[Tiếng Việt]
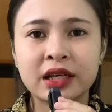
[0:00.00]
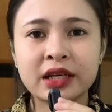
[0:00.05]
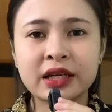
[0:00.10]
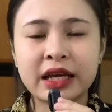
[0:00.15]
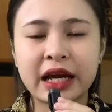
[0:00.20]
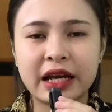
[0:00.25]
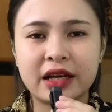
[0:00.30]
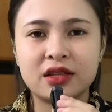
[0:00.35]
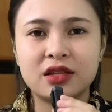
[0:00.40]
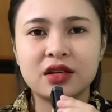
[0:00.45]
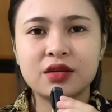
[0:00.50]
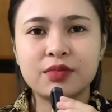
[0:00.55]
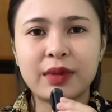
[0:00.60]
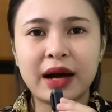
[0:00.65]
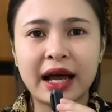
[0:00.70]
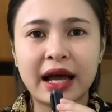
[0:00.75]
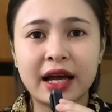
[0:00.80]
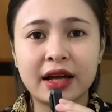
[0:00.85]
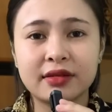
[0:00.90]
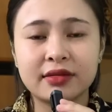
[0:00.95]
Cái ngày thứ
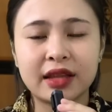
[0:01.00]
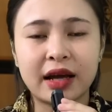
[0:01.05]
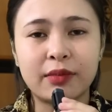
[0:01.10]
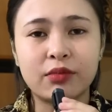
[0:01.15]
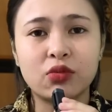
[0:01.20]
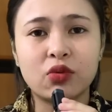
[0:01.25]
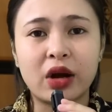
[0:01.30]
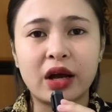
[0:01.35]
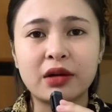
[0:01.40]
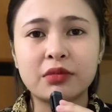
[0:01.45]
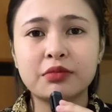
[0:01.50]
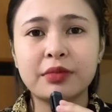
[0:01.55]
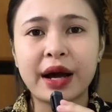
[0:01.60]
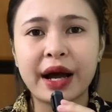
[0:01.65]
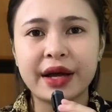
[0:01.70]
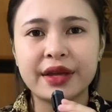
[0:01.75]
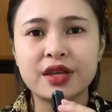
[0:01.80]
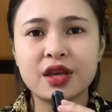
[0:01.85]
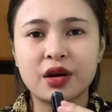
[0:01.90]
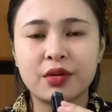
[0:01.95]
ba tầm khoảng
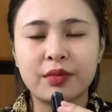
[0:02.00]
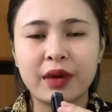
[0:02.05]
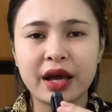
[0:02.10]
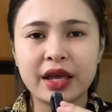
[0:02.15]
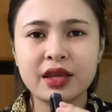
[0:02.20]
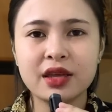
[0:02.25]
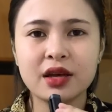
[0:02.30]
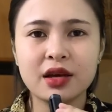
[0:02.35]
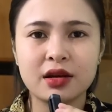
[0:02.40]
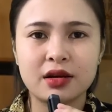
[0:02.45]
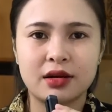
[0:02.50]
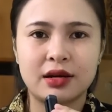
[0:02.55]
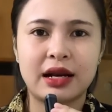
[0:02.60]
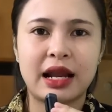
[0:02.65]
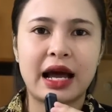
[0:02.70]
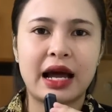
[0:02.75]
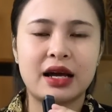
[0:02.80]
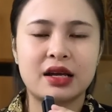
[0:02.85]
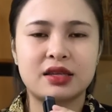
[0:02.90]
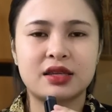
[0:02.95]
ba giờ mấy á,
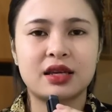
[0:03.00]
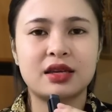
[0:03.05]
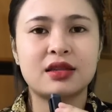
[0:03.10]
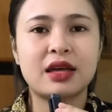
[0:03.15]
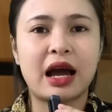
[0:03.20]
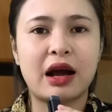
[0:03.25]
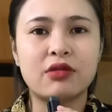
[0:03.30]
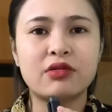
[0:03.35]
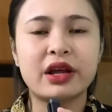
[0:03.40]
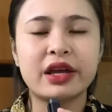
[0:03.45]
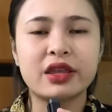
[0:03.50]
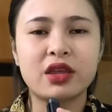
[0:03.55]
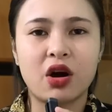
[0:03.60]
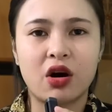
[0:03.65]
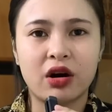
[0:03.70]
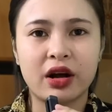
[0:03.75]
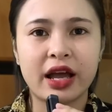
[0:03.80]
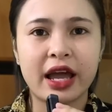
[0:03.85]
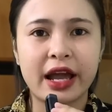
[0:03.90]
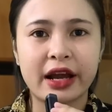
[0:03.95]
là chị Thảo đã
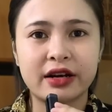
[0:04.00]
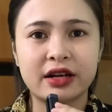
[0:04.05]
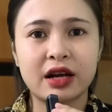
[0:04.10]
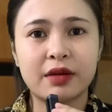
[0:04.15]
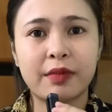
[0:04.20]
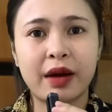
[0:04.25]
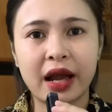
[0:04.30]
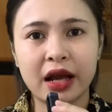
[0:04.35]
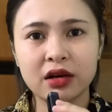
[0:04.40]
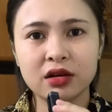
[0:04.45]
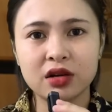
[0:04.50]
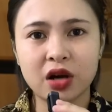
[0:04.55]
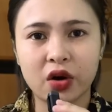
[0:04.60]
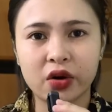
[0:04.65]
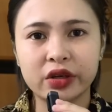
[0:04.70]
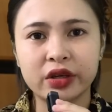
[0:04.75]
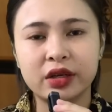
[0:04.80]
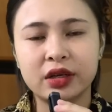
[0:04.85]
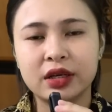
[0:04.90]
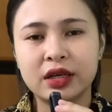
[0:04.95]
dọn hàng ra bán
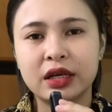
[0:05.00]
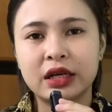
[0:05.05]
rồi.